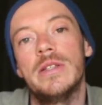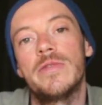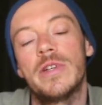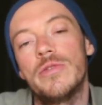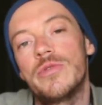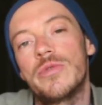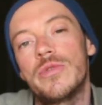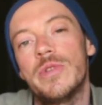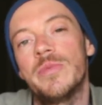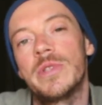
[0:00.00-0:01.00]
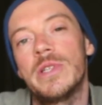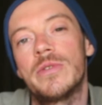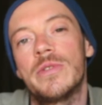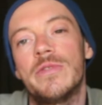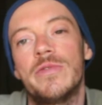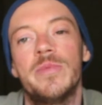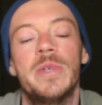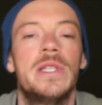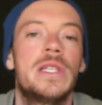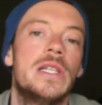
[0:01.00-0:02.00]
enfin le jour où je lui ai demandé le rendez-vous, il
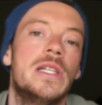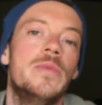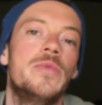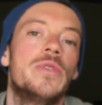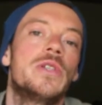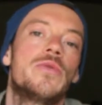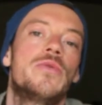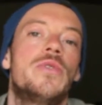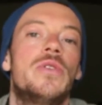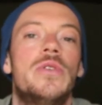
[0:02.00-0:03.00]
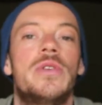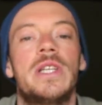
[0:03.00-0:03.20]
m'a dit qu'il allait me tenir au courant,